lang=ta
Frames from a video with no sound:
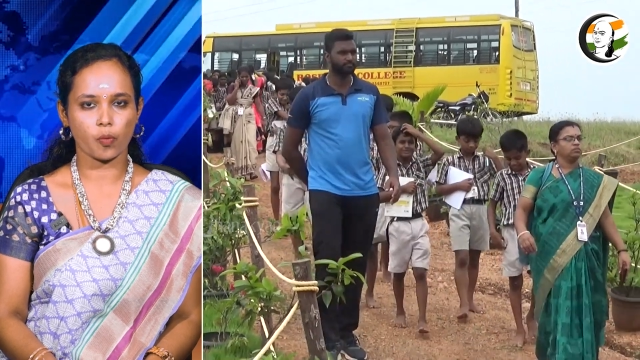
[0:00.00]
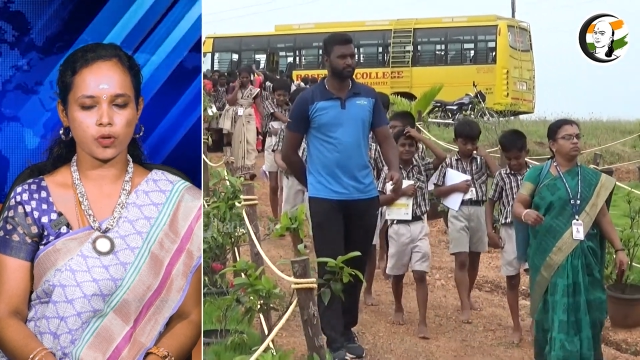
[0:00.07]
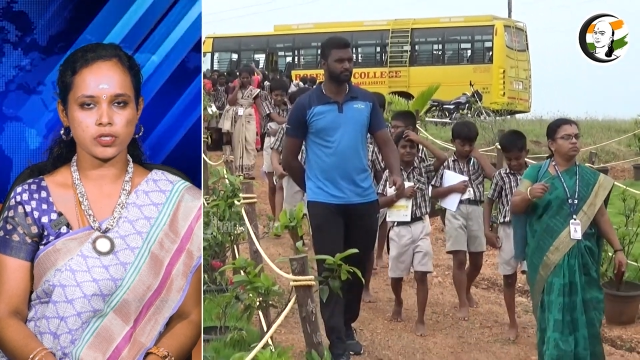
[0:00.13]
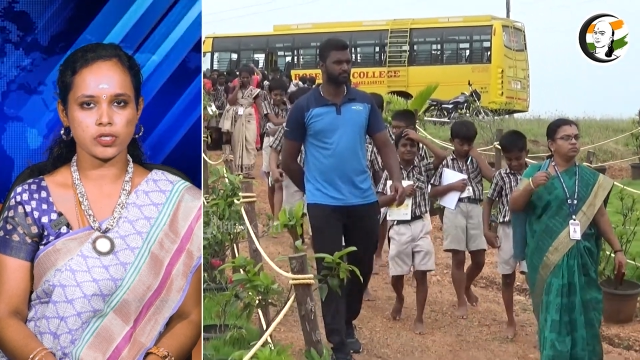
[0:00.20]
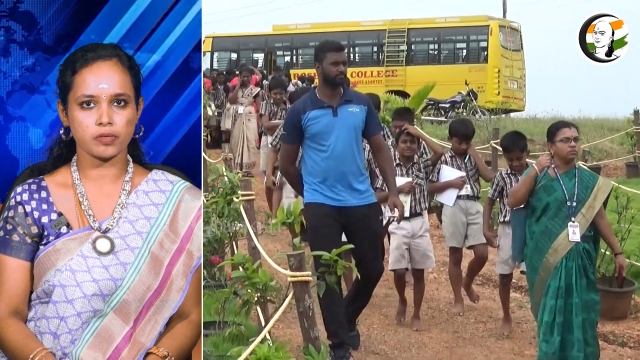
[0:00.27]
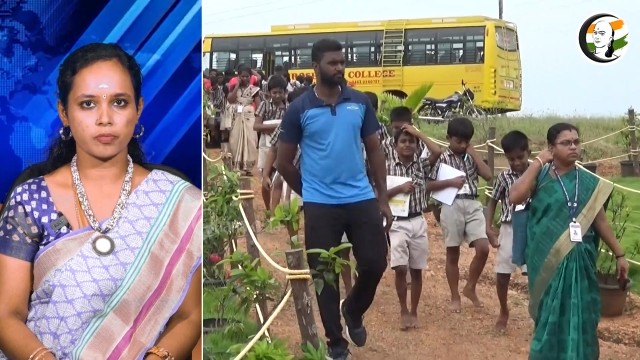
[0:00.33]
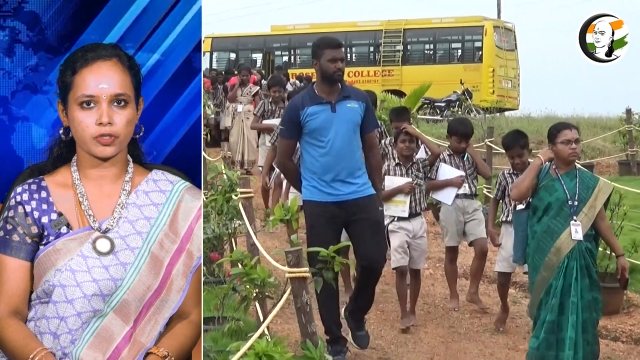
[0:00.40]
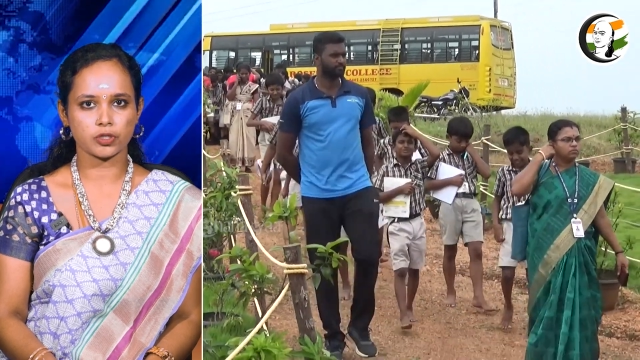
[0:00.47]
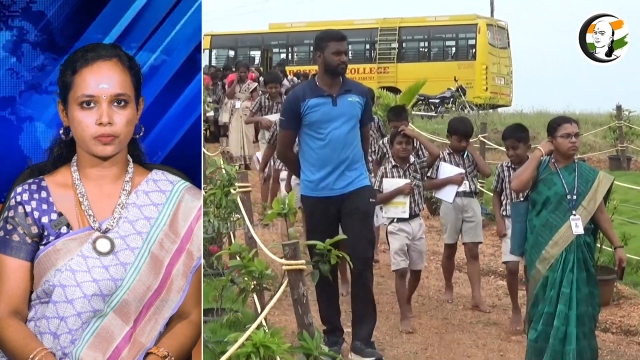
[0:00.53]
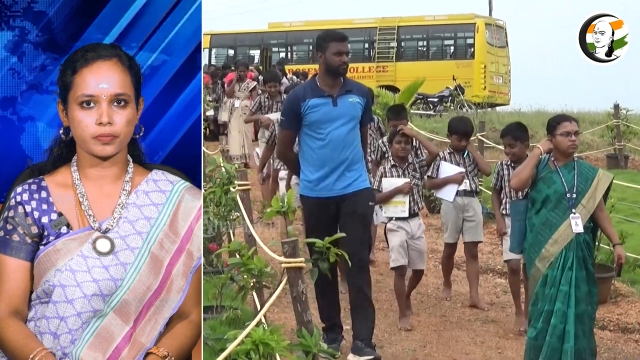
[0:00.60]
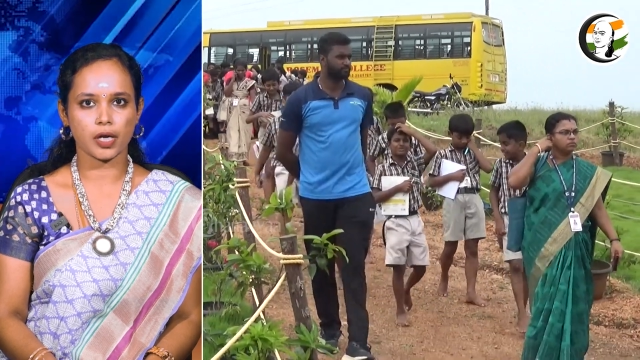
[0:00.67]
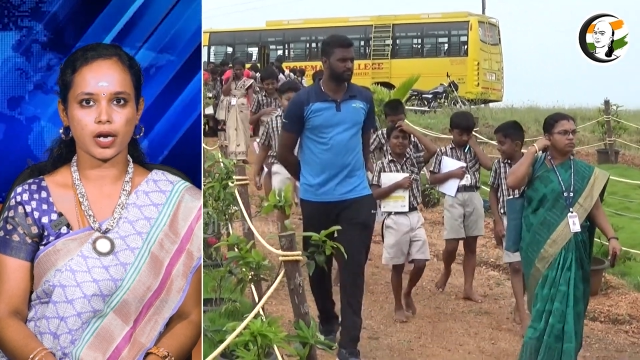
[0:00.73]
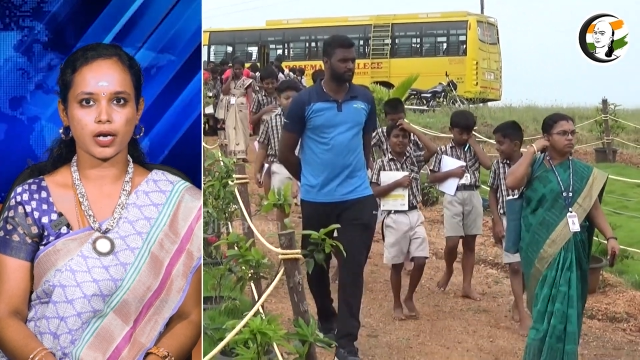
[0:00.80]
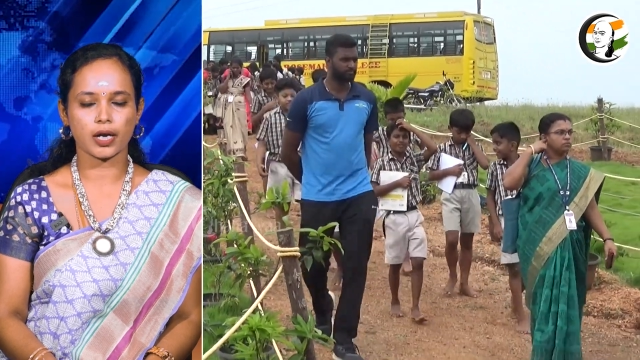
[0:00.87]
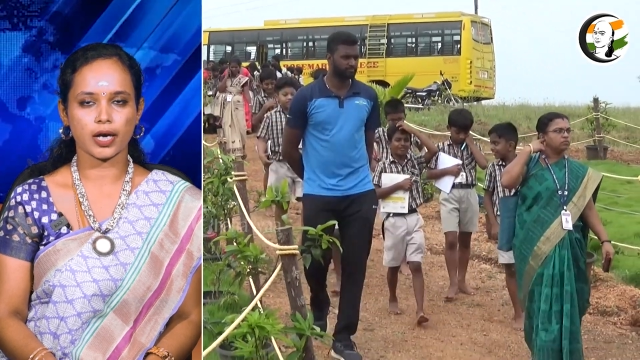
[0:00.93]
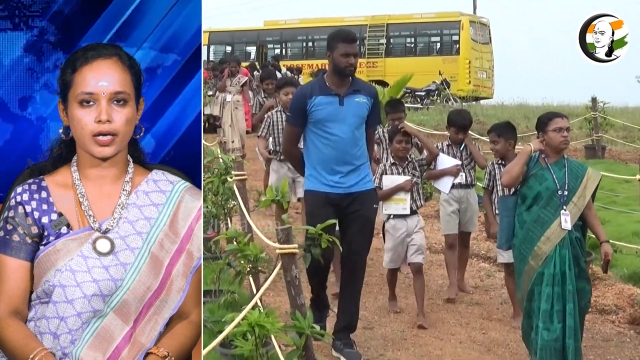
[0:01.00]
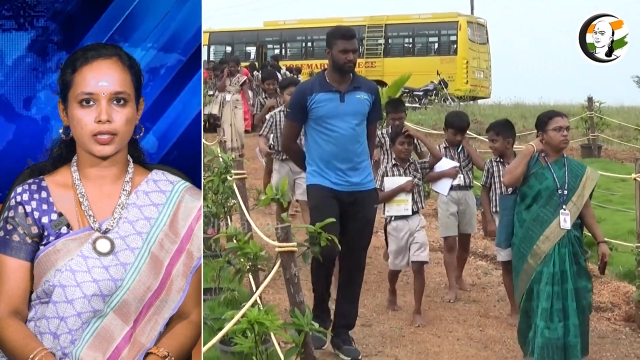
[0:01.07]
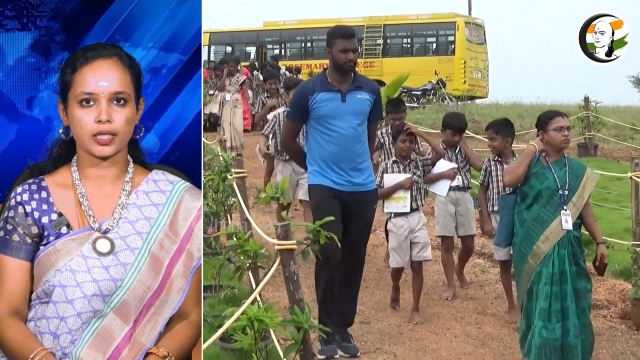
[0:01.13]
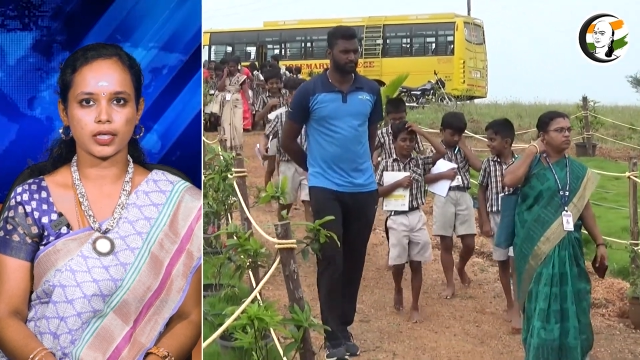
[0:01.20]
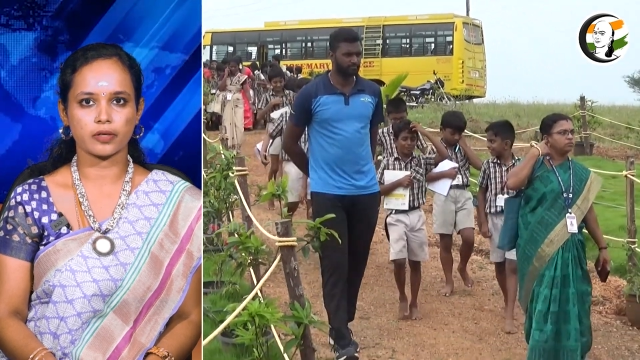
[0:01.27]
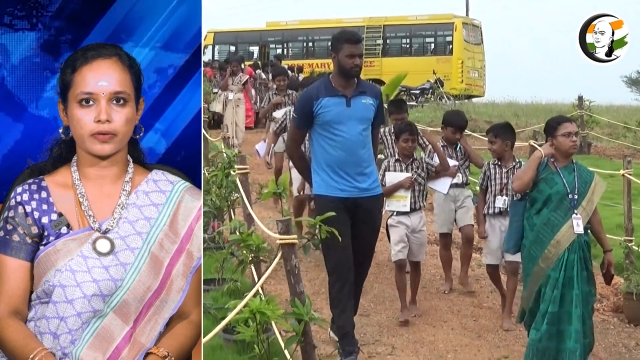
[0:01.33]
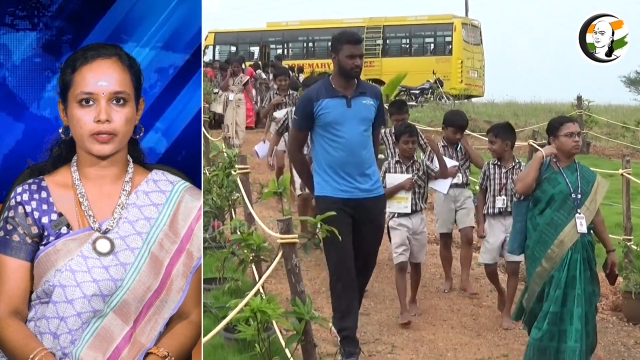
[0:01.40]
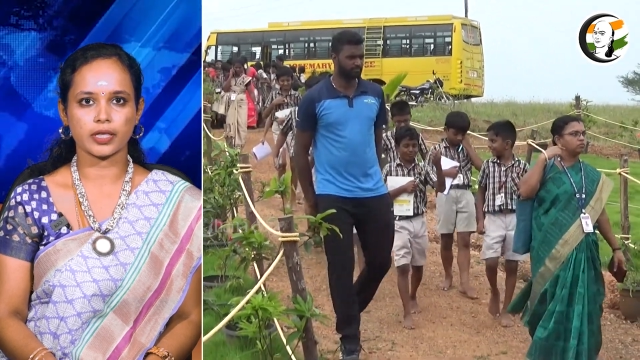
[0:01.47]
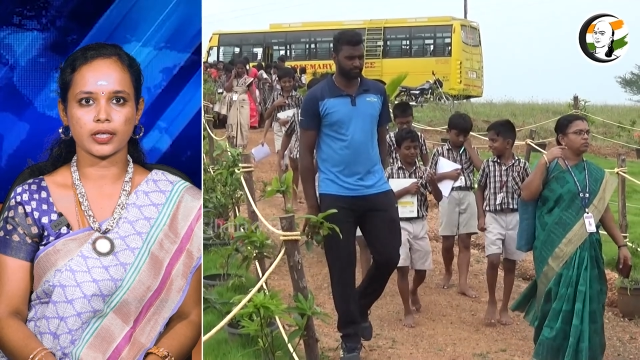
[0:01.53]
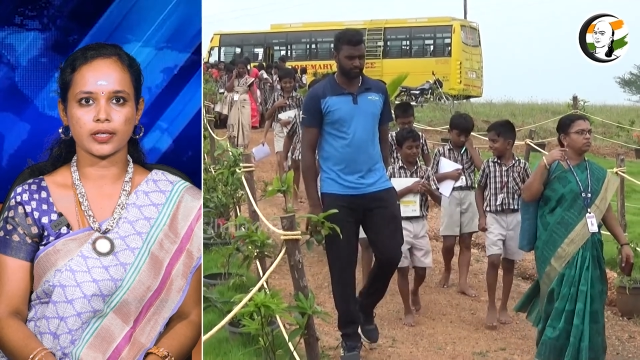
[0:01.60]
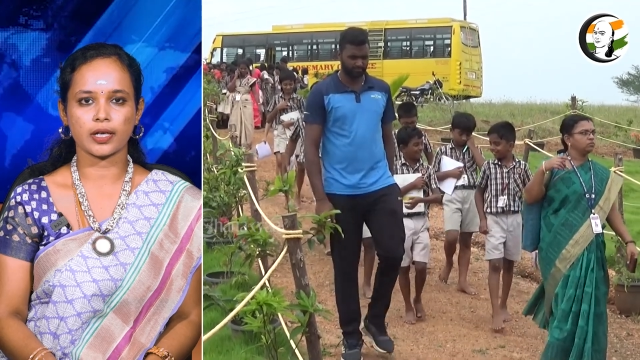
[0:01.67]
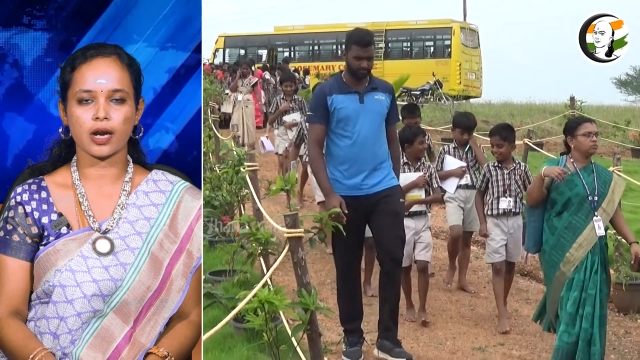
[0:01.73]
ஒன்று மற்றும் இரண்டாயிரத்தி இருபத்தி